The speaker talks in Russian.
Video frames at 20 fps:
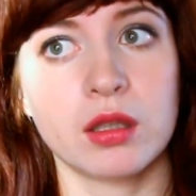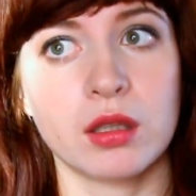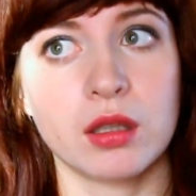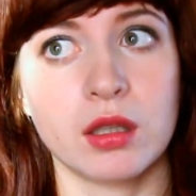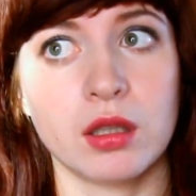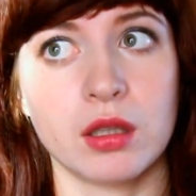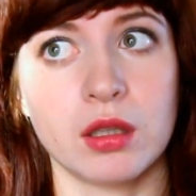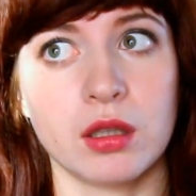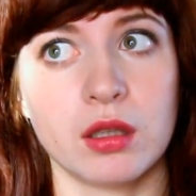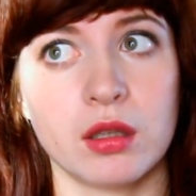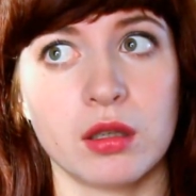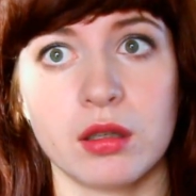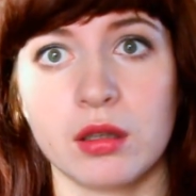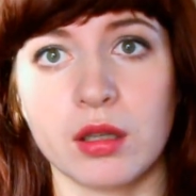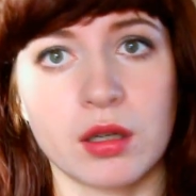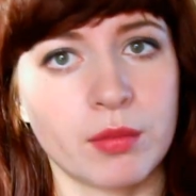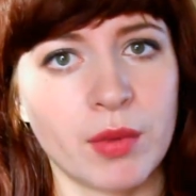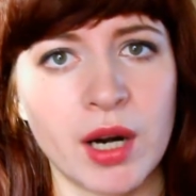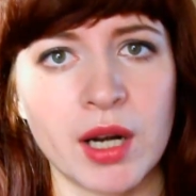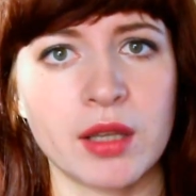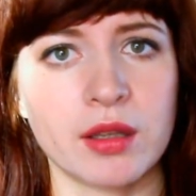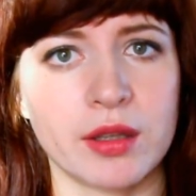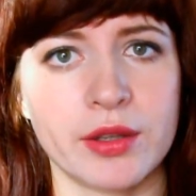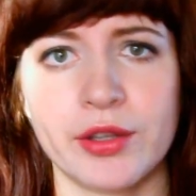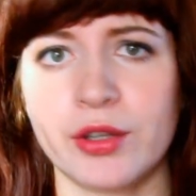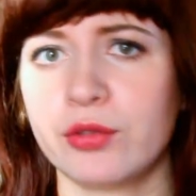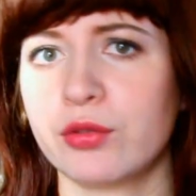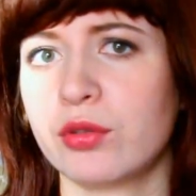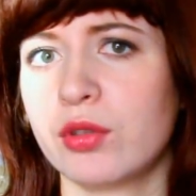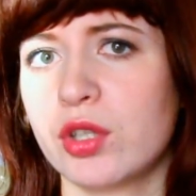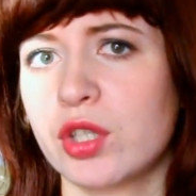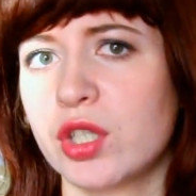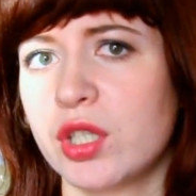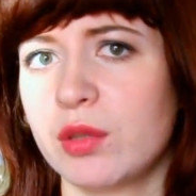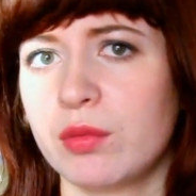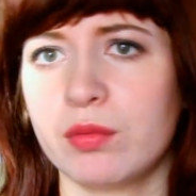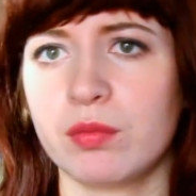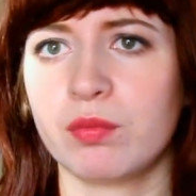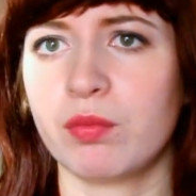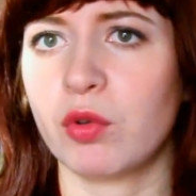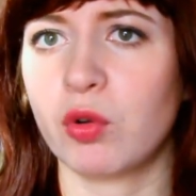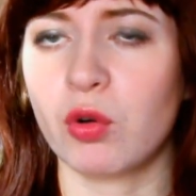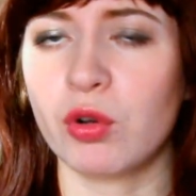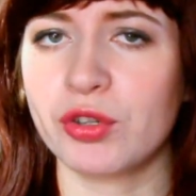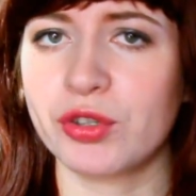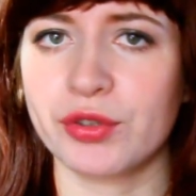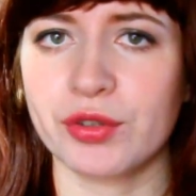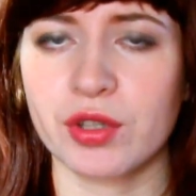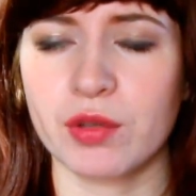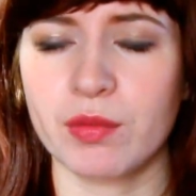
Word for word: И нормально, никто даже не косо на